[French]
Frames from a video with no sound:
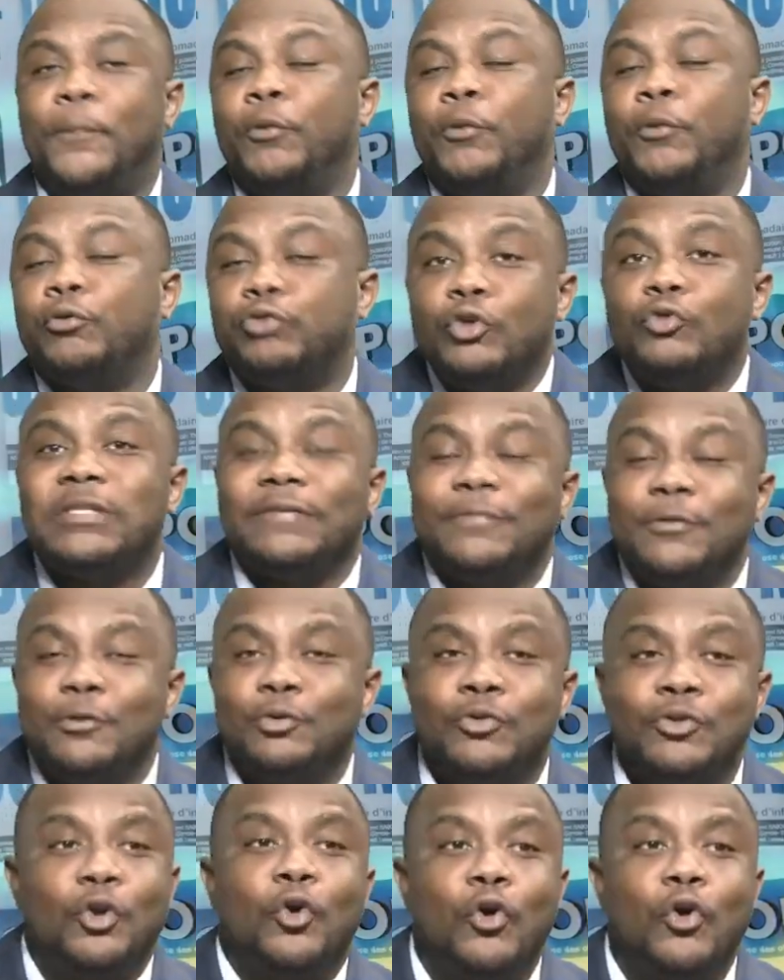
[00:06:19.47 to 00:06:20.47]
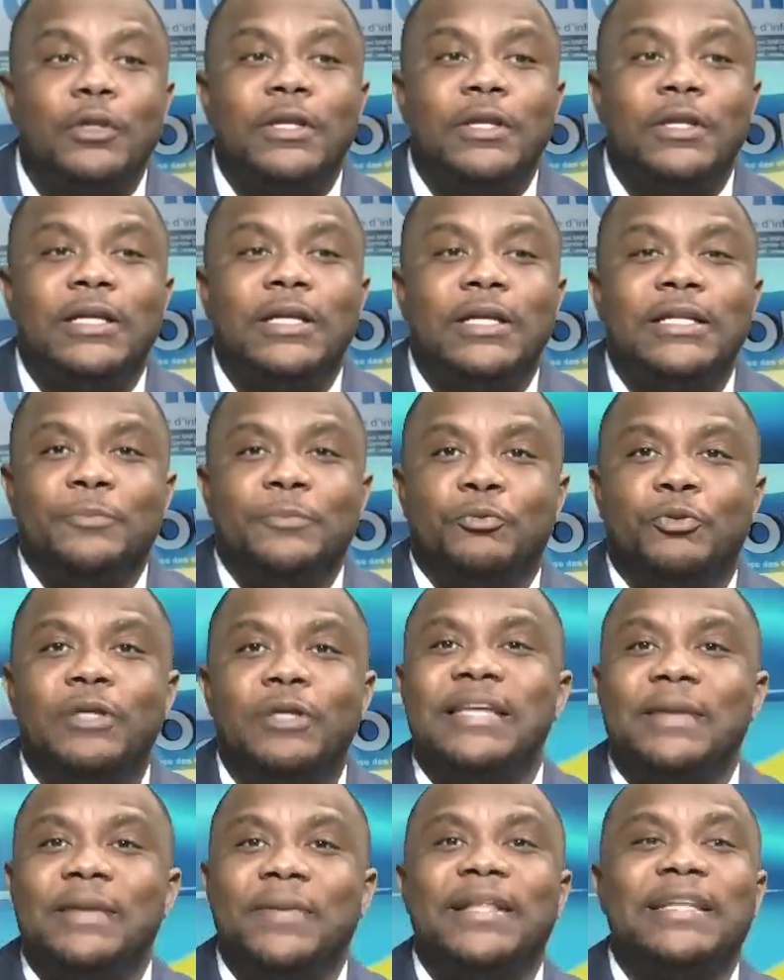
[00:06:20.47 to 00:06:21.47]
Pourtant, nous savons tous que le rôle d'un
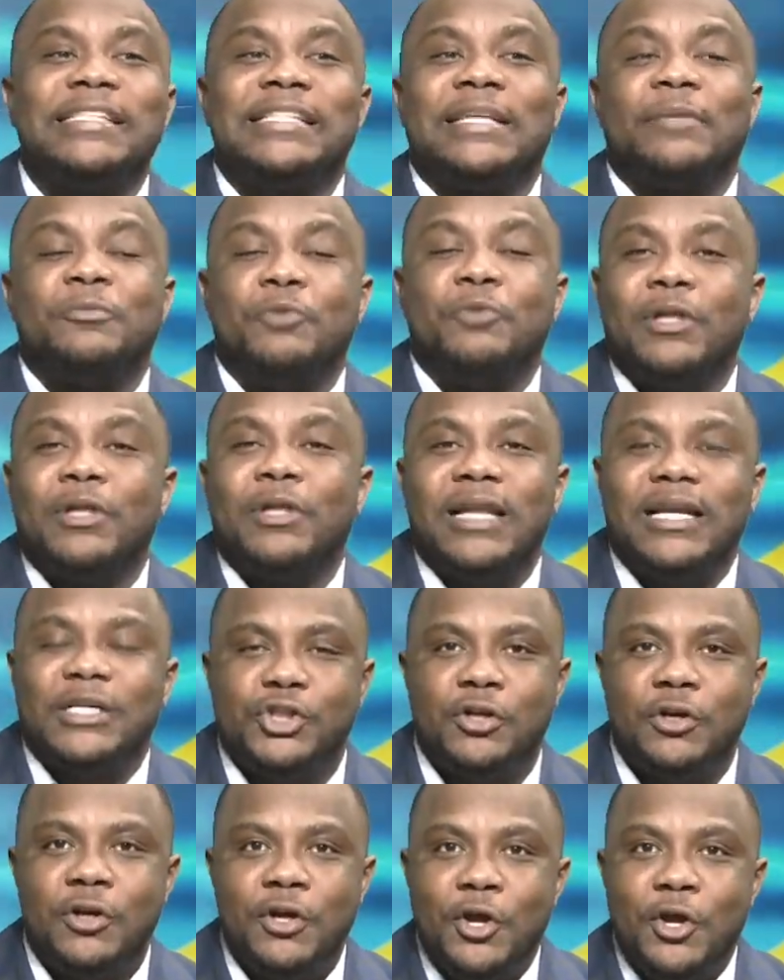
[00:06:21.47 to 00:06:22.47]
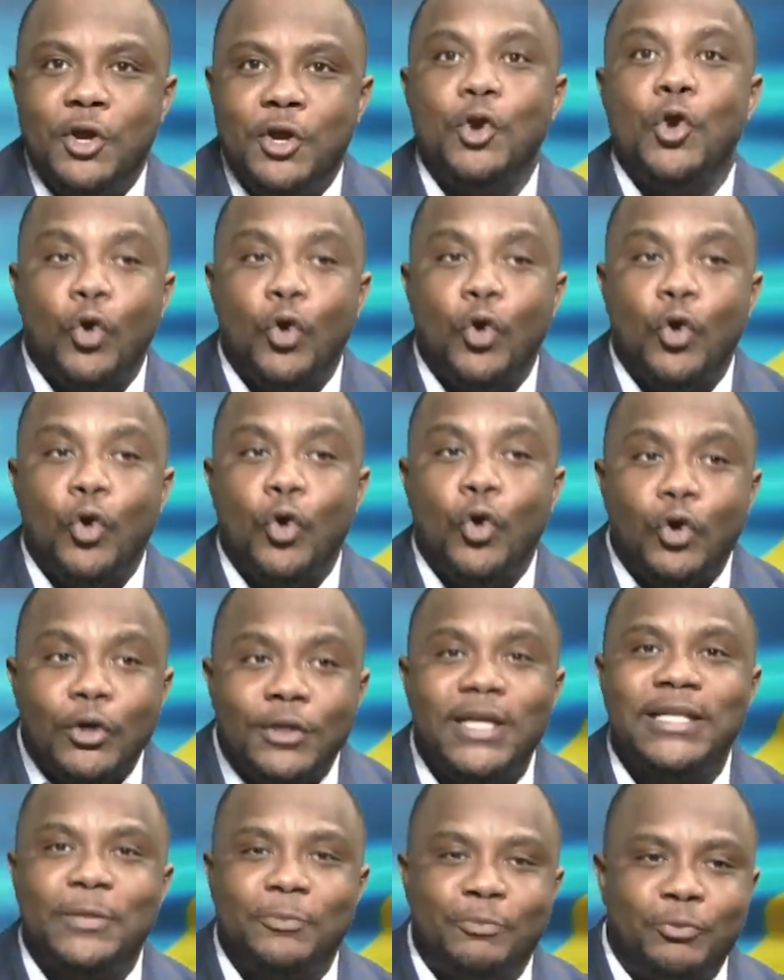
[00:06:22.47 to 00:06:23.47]
député, ce n'est pas de distribuer de l'argent. Le rôle
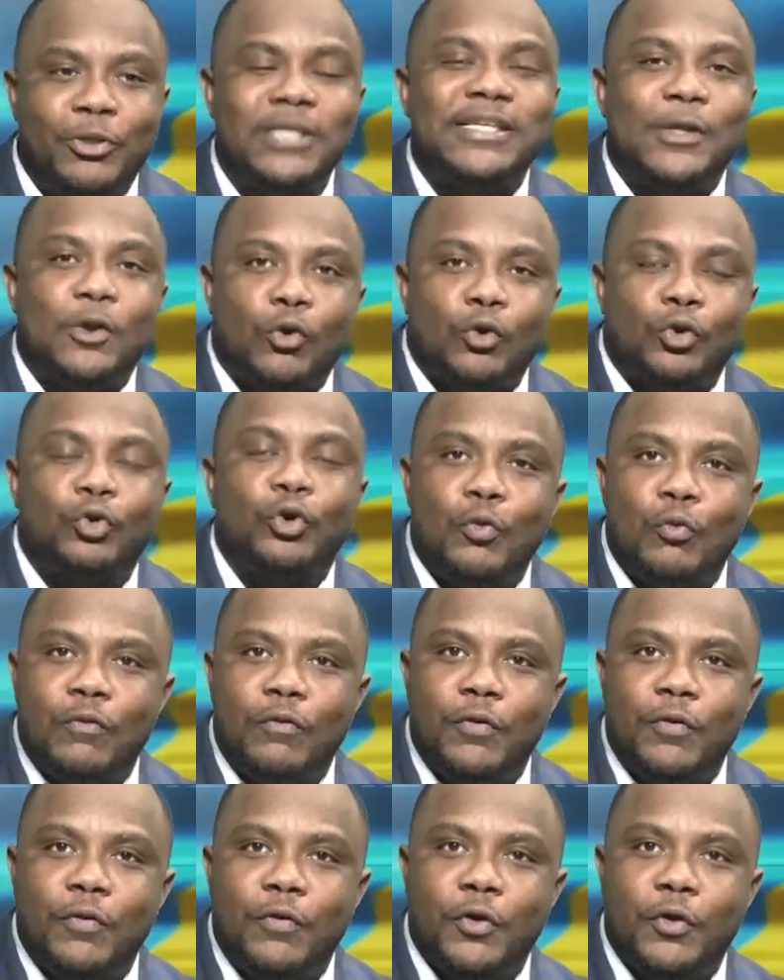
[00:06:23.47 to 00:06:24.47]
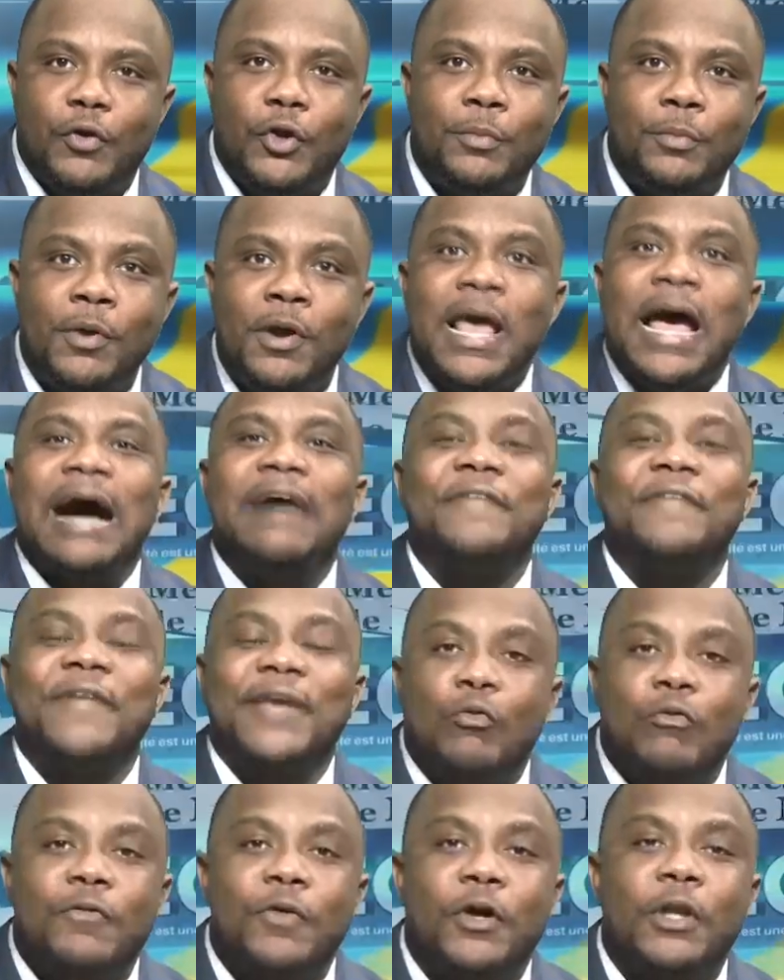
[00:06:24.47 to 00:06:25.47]
d'un député, c'est de contrôler le gouvernement
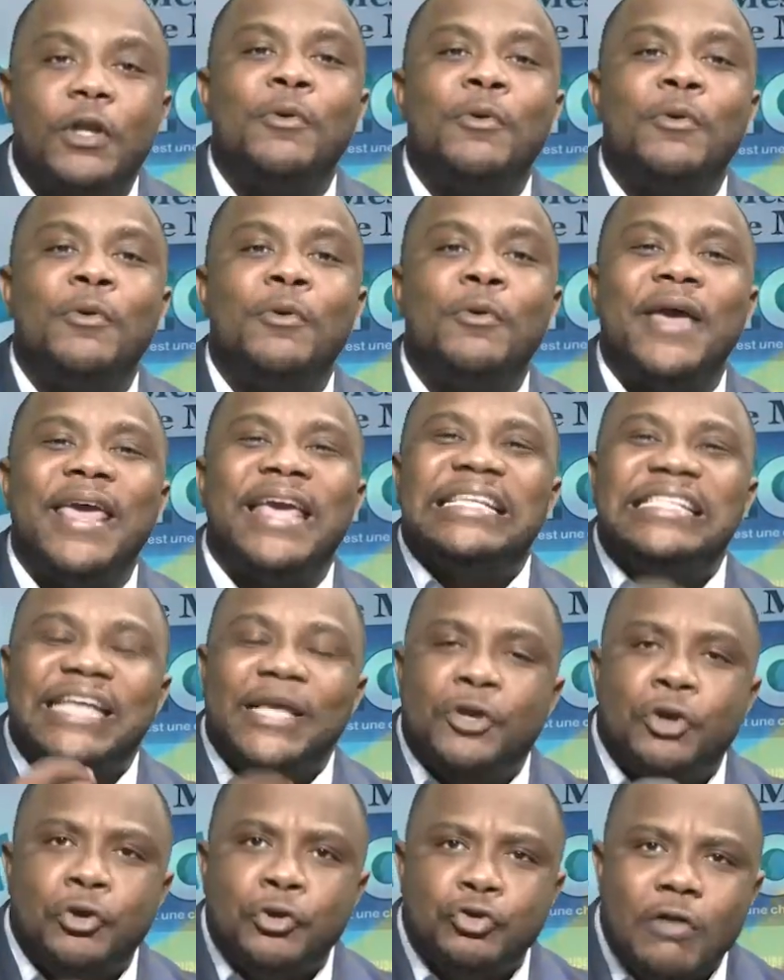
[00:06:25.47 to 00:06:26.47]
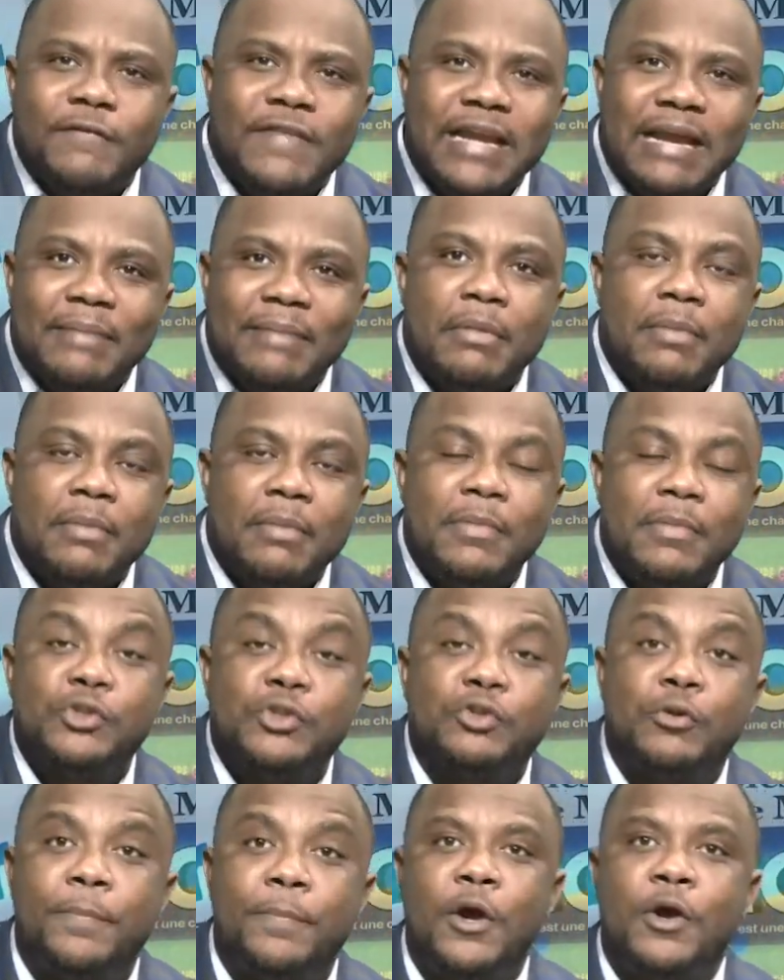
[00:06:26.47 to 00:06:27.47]
afin que le gouvernement exécute
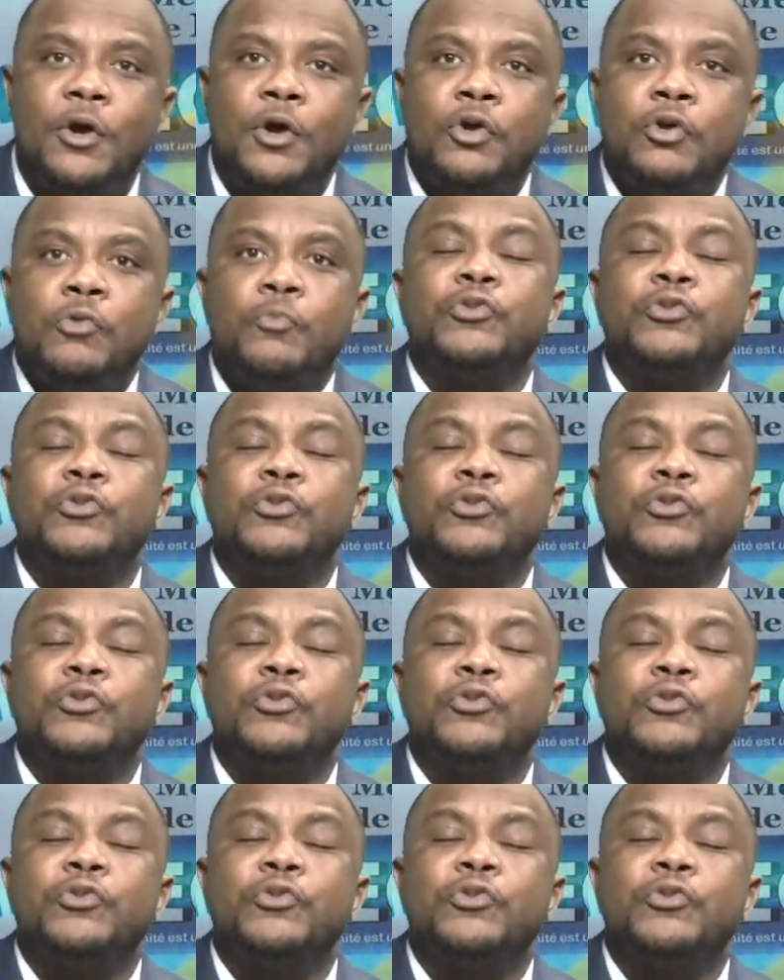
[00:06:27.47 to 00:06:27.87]
convenablement son plan.